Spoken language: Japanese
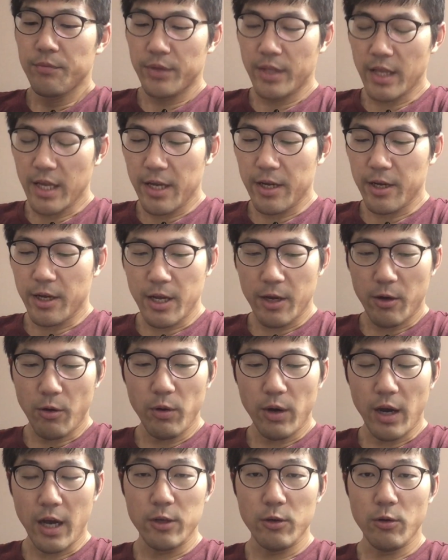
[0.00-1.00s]
で、えー、
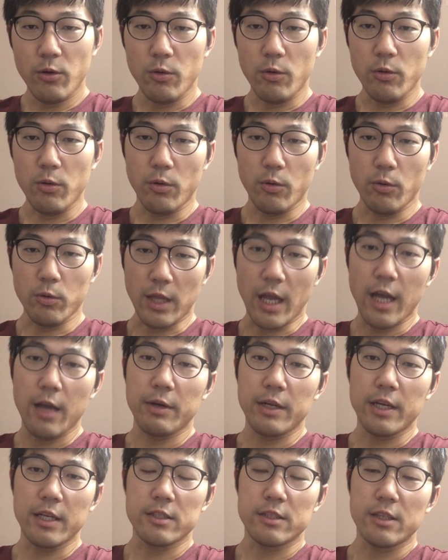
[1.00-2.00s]
今回の お, お
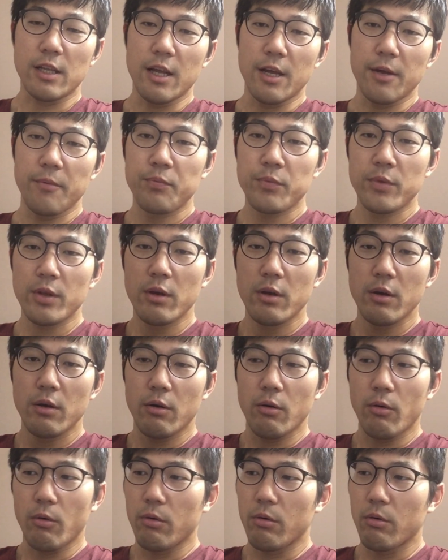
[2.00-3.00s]
題はですね、
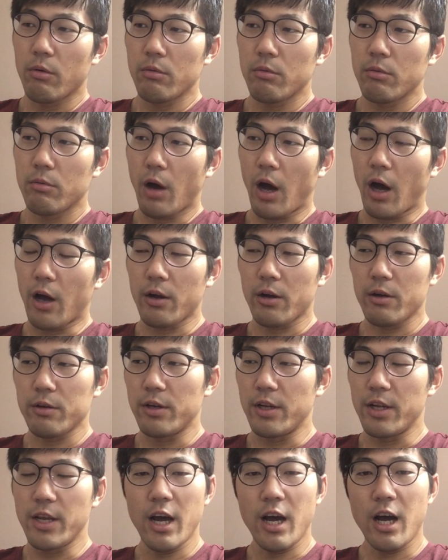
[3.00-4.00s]
あ
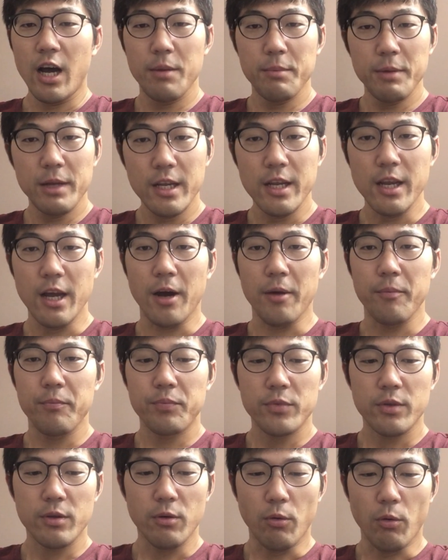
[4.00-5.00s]
リアアメリア
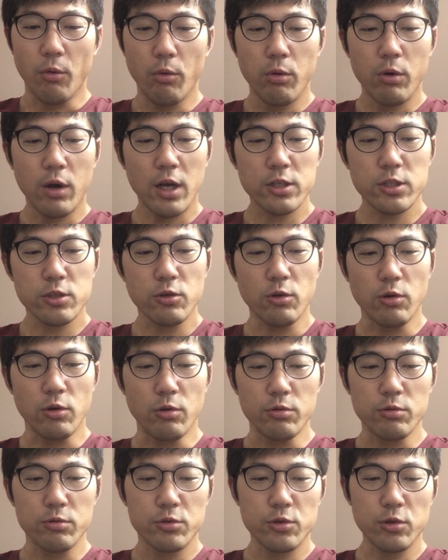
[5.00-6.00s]
桜花
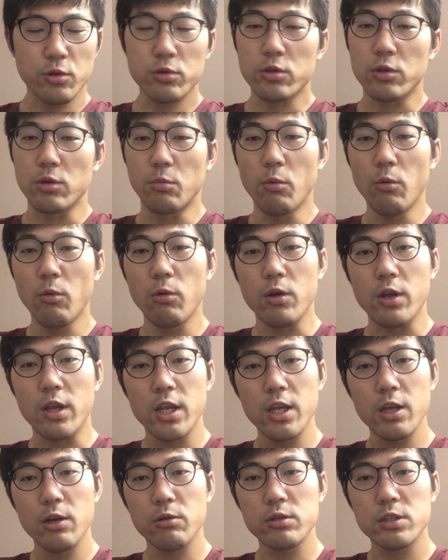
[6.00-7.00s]
賞ちょっともう
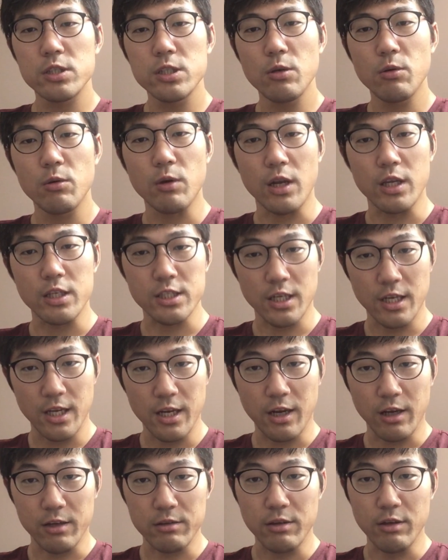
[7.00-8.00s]
黄色信号なんじゃ
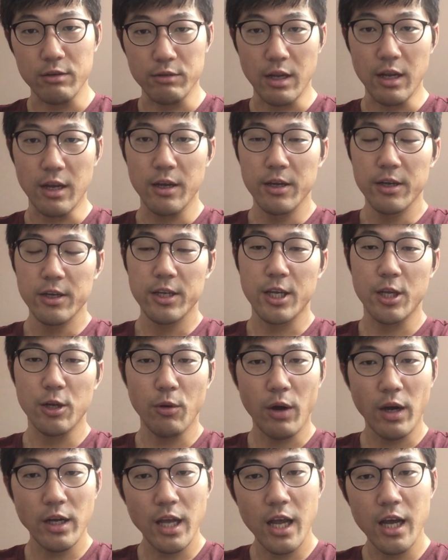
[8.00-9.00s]
ねえかっていうね、気
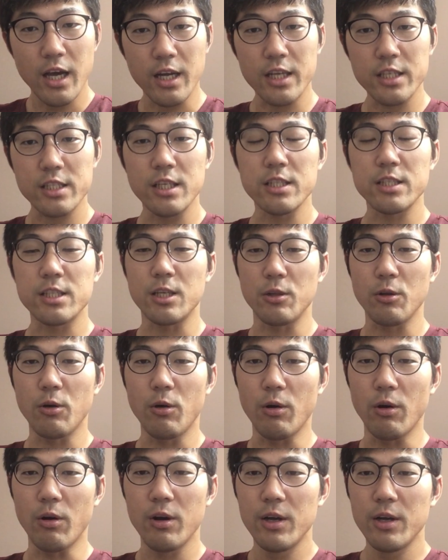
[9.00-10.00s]
の早い話ですけ
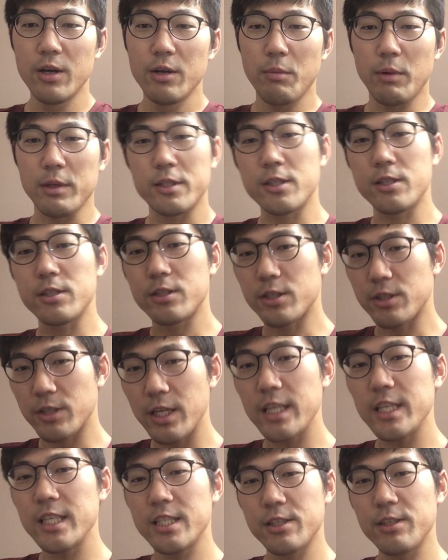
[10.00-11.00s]
ど、まあ、つ
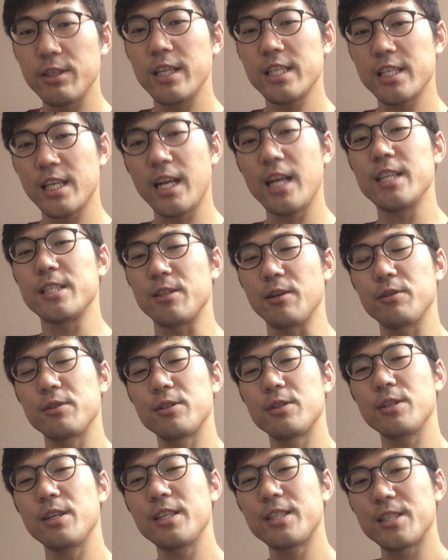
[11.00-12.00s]
釣り釣りじゃないですよ、
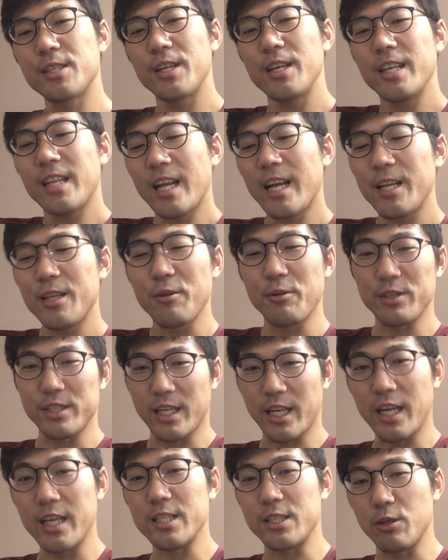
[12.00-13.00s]
釣り釣りタイトル
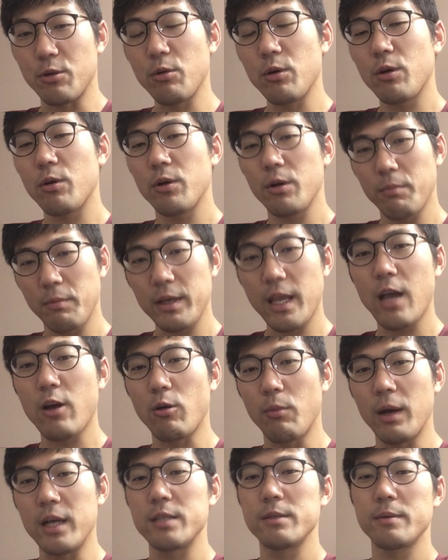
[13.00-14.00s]
じゃないですよ、これこれ結
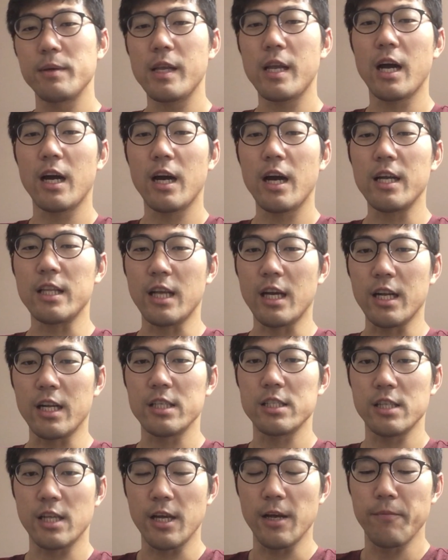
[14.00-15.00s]
構真面目に考えた
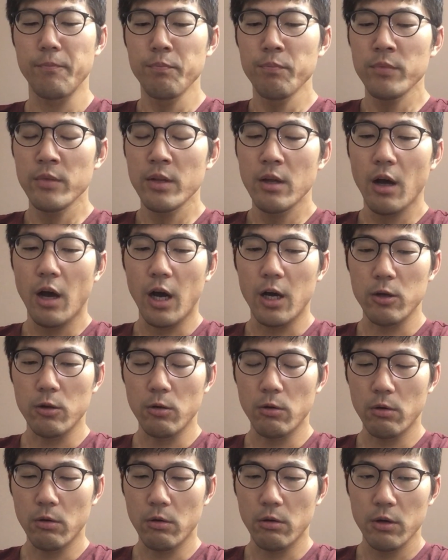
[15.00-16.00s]
話で、あ
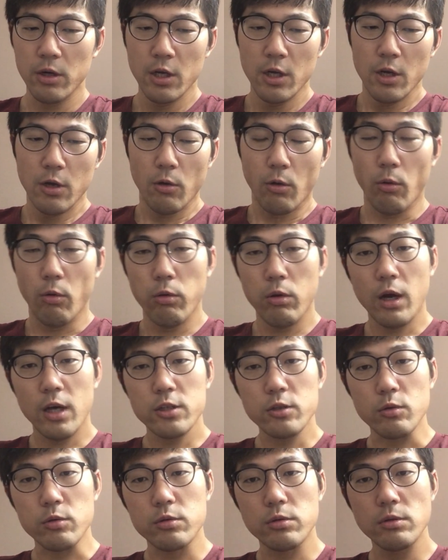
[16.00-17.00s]
の桜
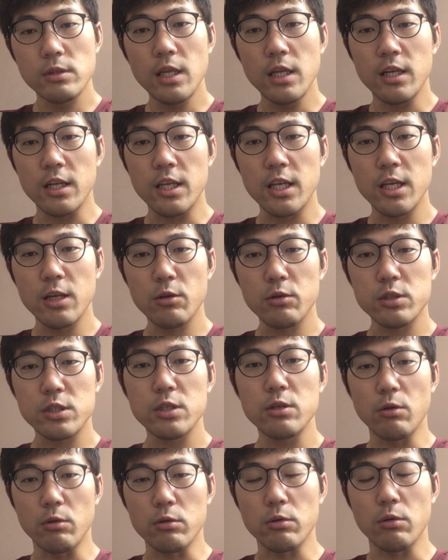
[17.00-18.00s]
花賞すでに黄色
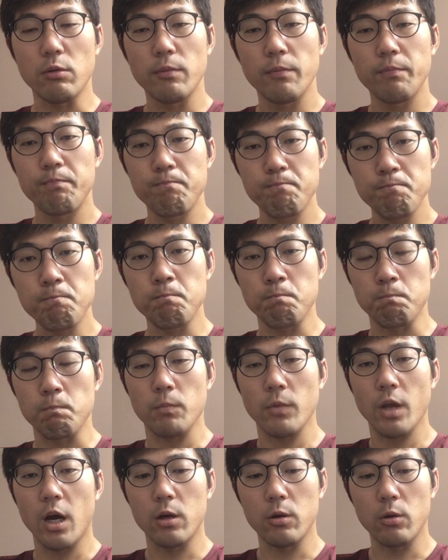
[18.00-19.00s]
信号と、う
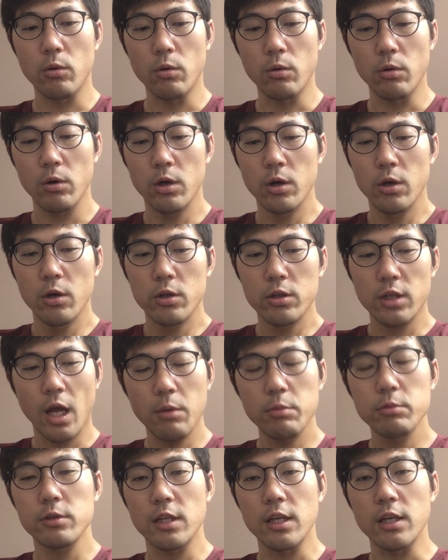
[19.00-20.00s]
んあの
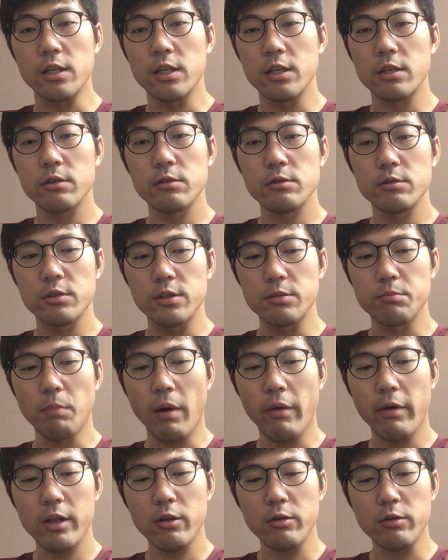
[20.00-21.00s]
多分ね
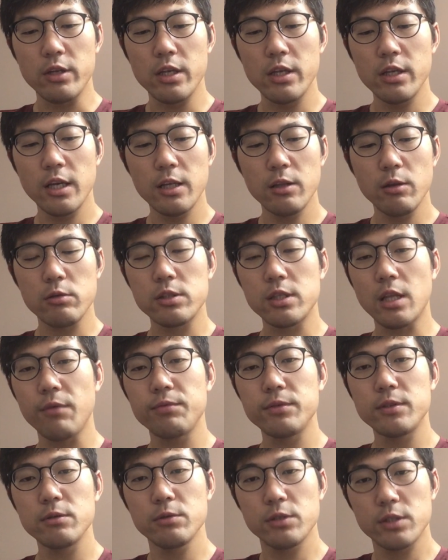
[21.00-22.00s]
周りの人間の
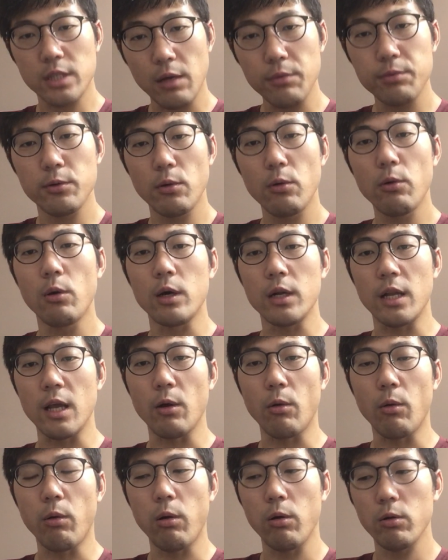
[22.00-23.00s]
スタッフスタッフの方はね
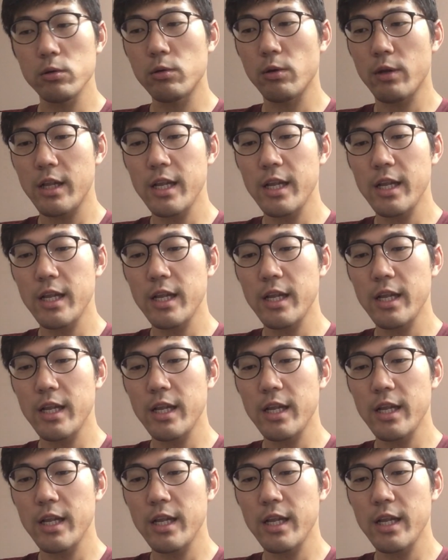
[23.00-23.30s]
本当